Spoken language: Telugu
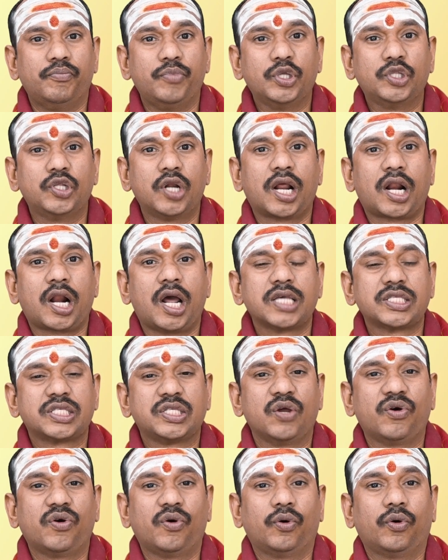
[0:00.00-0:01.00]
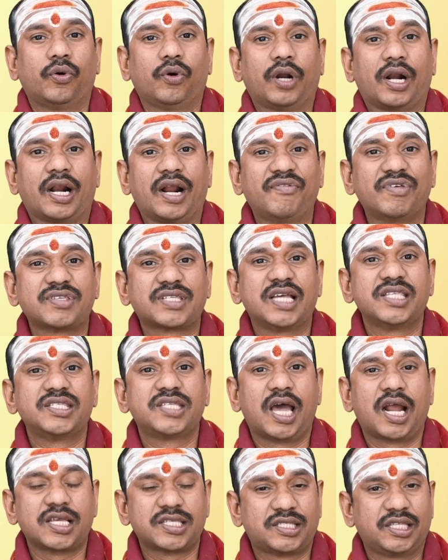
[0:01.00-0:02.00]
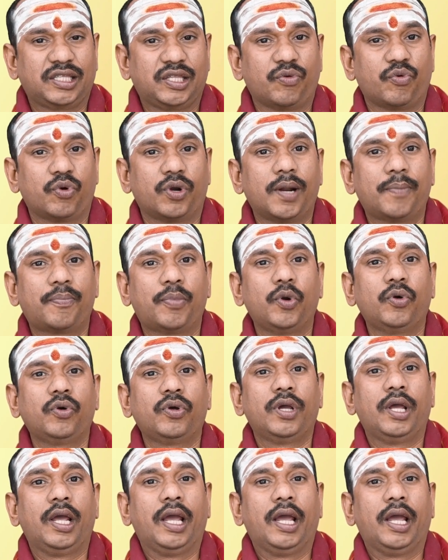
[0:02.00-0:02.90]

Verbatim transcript: మిథున రాశిలో రవి సంచార స్థితి ఉన్నప్పుడు